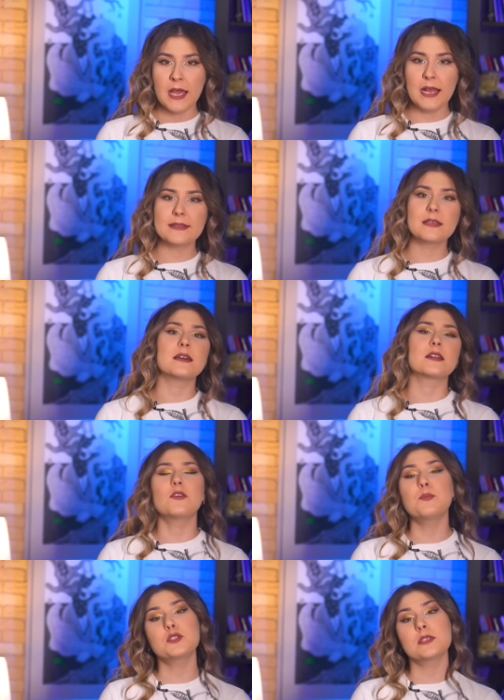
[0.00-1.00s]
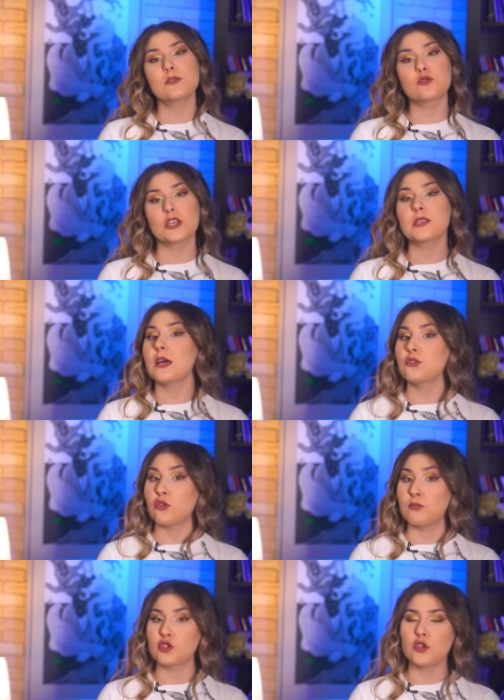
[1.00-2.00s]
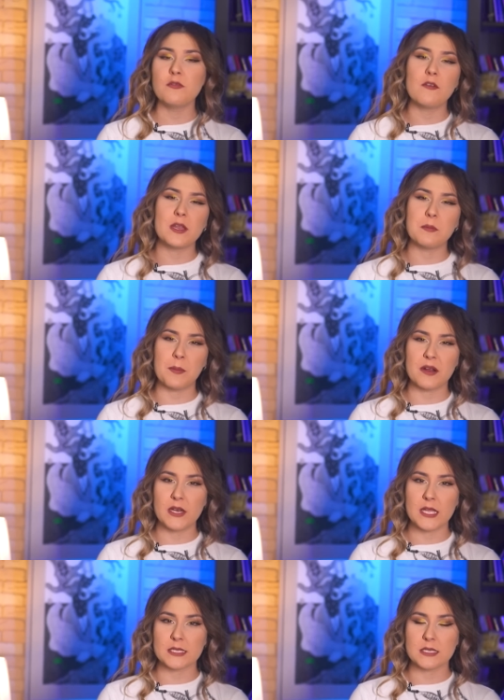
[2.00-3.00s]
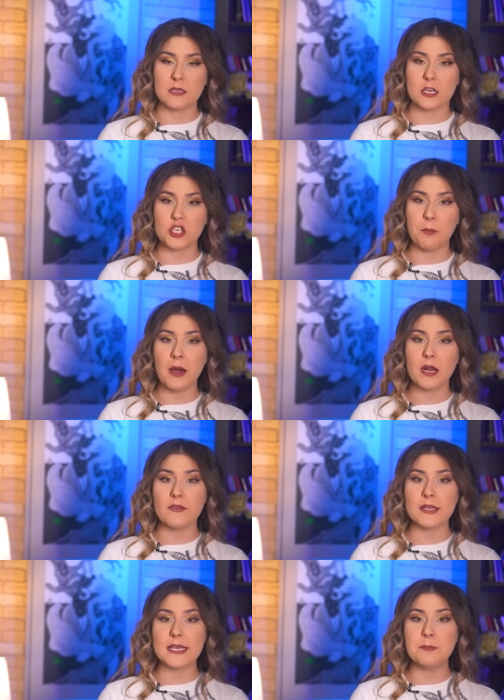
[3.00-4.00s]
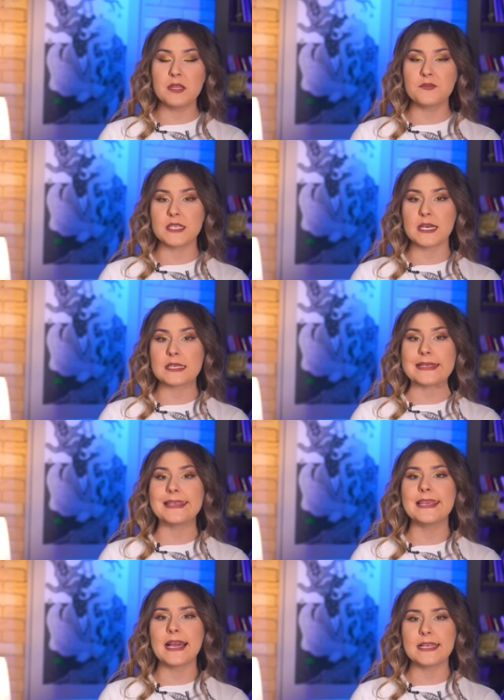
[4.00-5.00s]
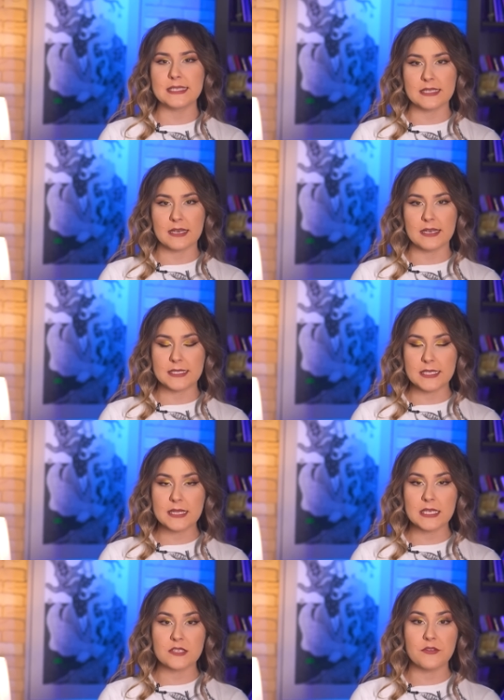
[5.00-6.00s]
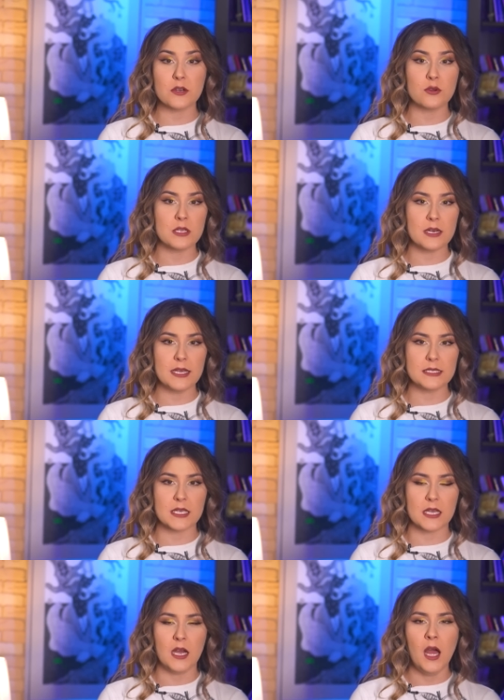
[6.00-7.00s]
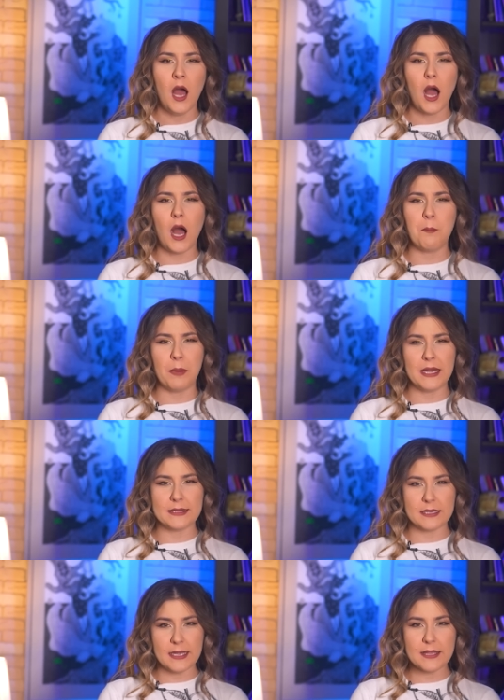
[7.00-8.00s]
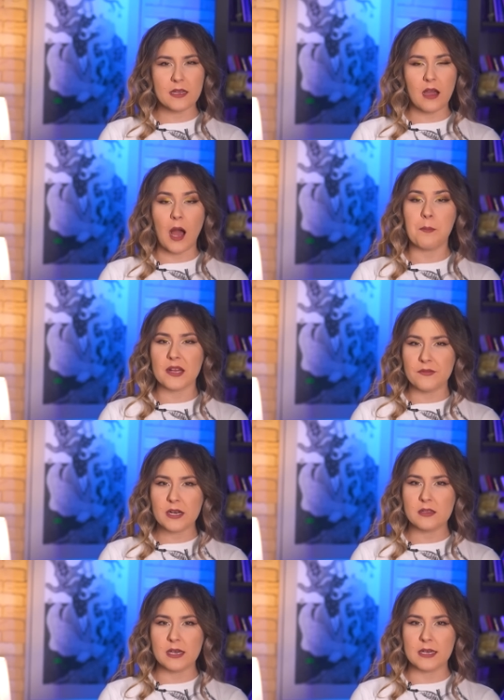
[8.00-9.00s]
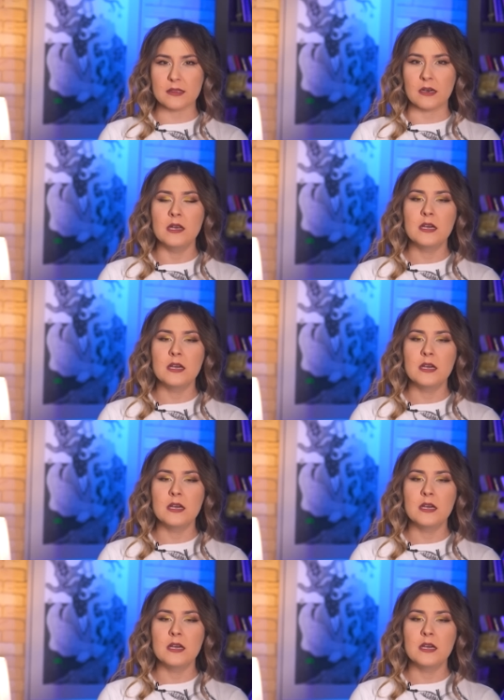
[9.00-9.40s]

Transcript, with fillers: ЛТР выпустил сюжет о том, что во время правления Садыра Джапарова не был взят ни один кредит на сферу энергетики. А политклиника опровергла это,